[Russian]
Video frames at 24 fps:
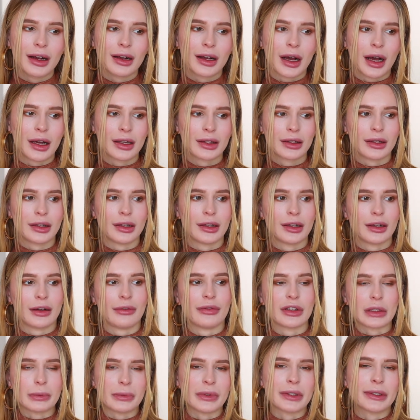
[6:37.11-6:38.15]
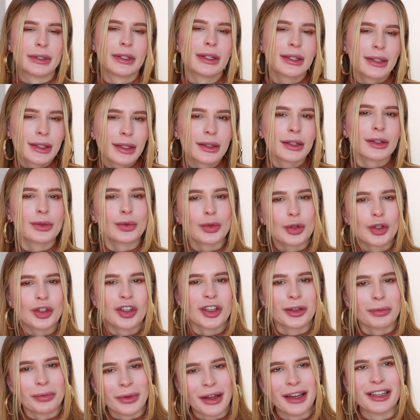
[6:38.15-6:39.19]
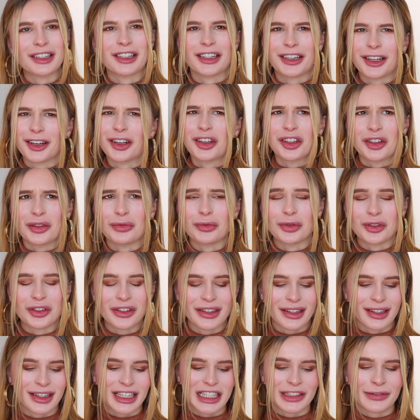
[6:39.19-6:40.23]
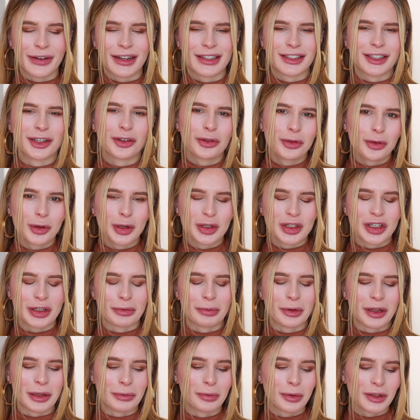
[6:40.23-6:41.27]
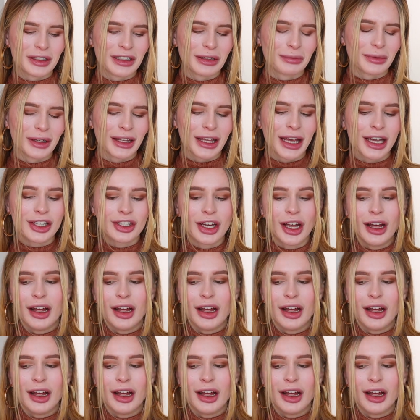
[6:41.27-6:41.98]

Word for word: как-то возместить этот ущерб, да, если так это можно назвать. Какой ущерб? Это просто макияж.